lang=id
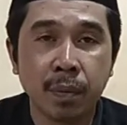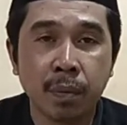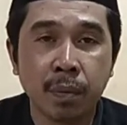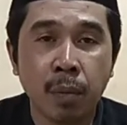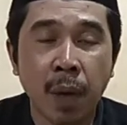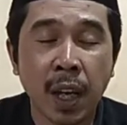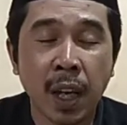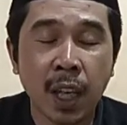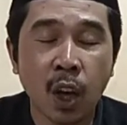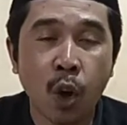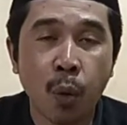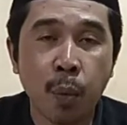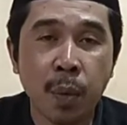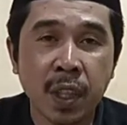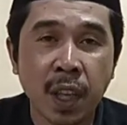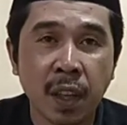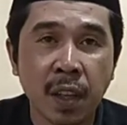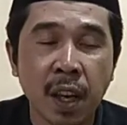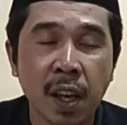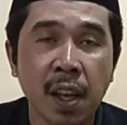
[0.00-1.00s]
bagi yang hobi
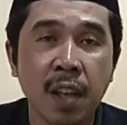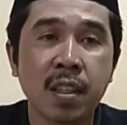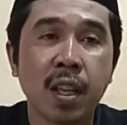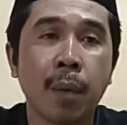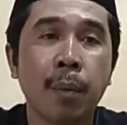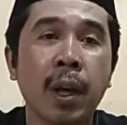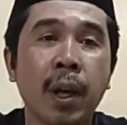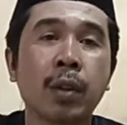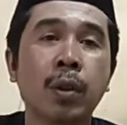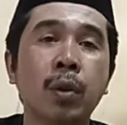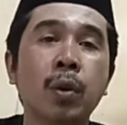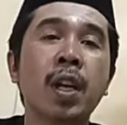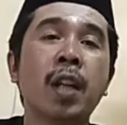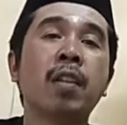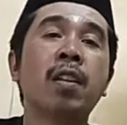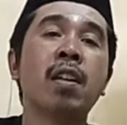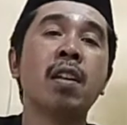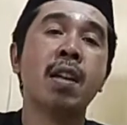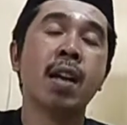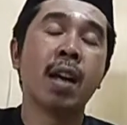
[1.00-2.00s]
saja ya sahabatku yang
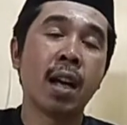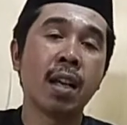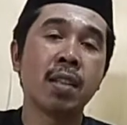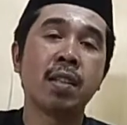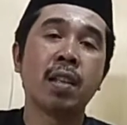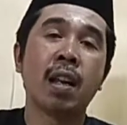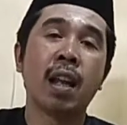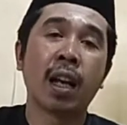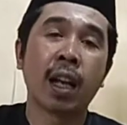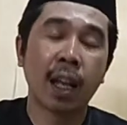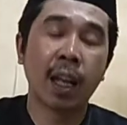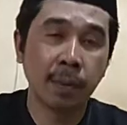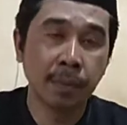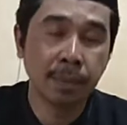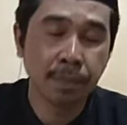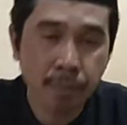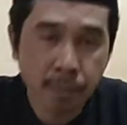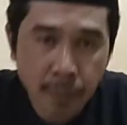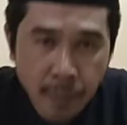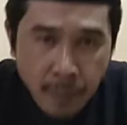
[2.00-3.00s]
tidak silakan
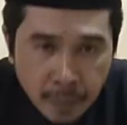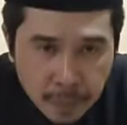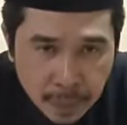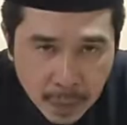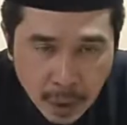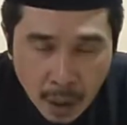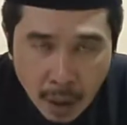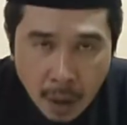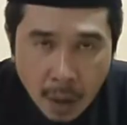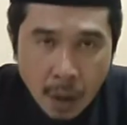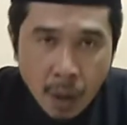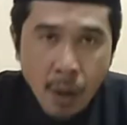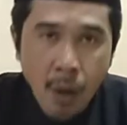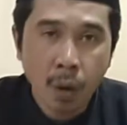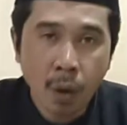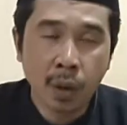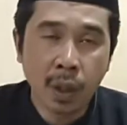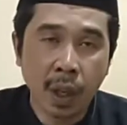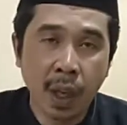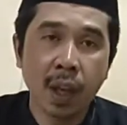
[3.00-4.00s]

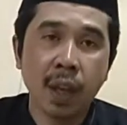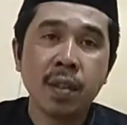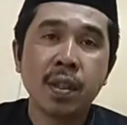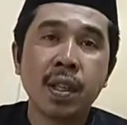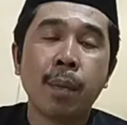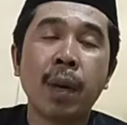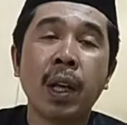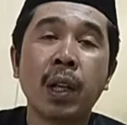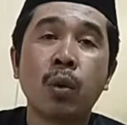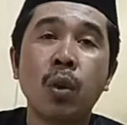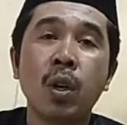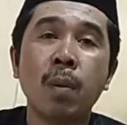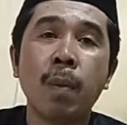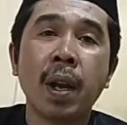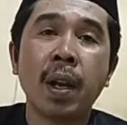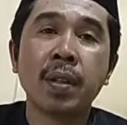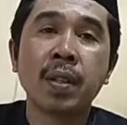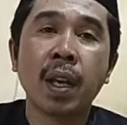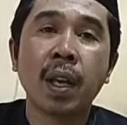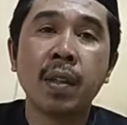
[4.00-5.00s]
oke sahabatku dimana
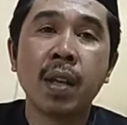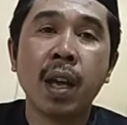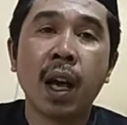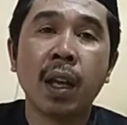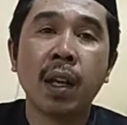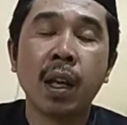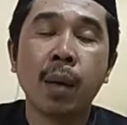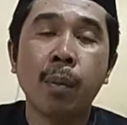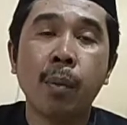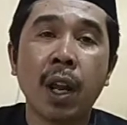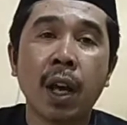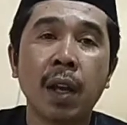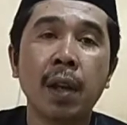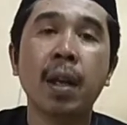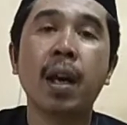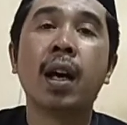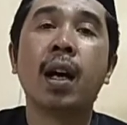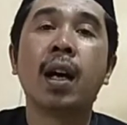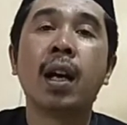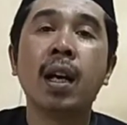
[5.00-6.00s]
saja anda
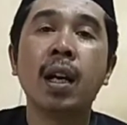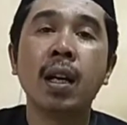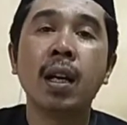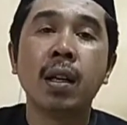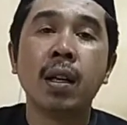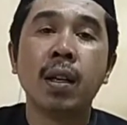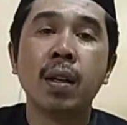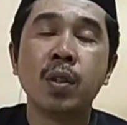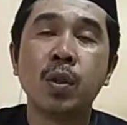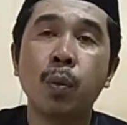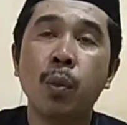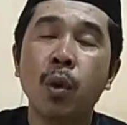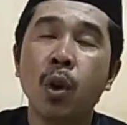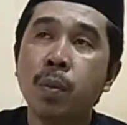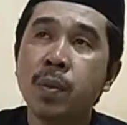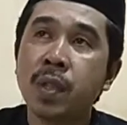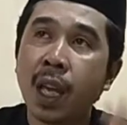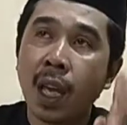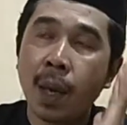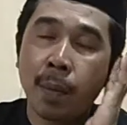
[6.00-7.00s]
berada sebelum
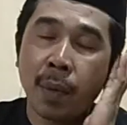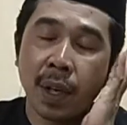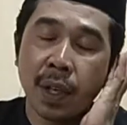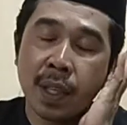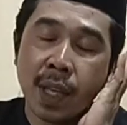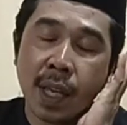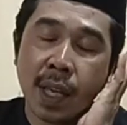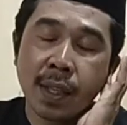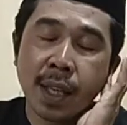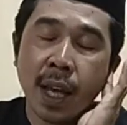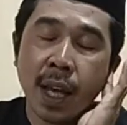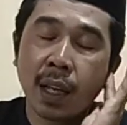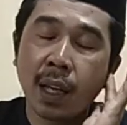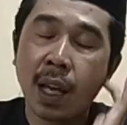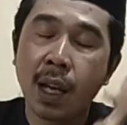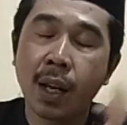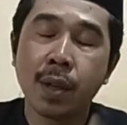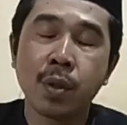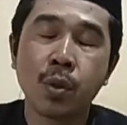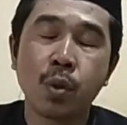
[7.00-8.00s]
saya mengijazahkan
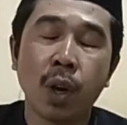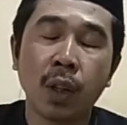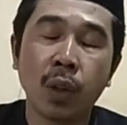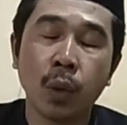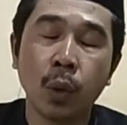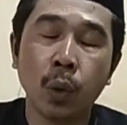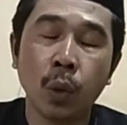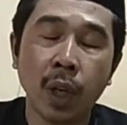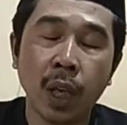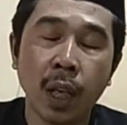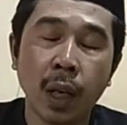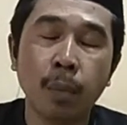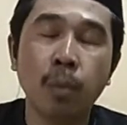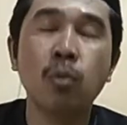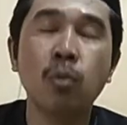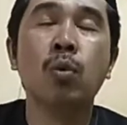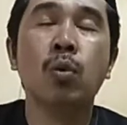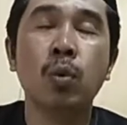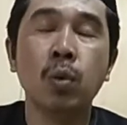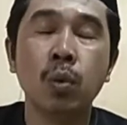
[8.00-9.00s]
suatu
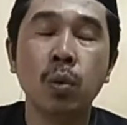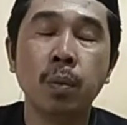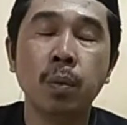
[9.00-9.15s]
ilmu